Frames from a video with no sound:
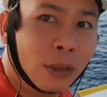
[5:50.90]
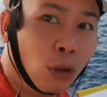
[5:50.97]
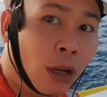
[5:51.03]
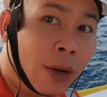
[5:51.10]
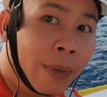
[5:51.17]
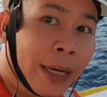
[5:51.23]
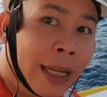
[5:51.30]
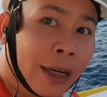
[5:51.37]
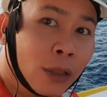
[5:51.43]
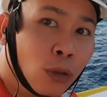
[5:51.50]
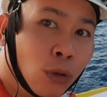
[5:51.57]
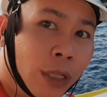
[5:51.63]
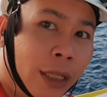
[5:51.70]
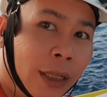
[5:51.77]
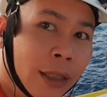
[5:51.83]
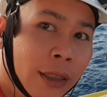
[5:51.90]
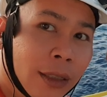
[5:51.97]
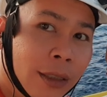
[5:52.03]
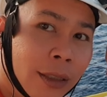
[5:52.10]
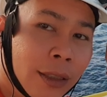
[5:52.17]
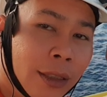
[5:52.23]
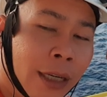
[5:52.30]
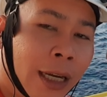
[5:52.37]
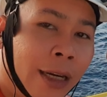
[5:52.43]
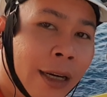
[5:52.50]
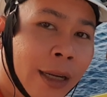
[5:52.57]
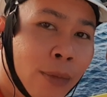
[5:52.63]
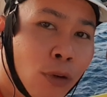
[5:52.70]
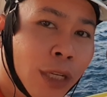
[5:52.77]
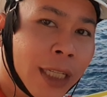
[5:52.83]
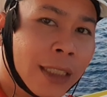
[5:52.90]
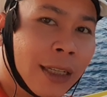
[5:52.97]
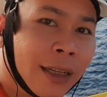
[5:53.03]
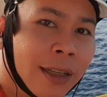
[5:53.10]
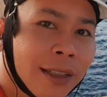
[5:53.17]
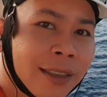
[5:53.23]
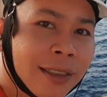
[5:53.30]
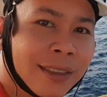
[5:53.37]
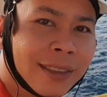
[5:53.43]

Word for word: Itu ada bendera Turki yang ada di bukit sana.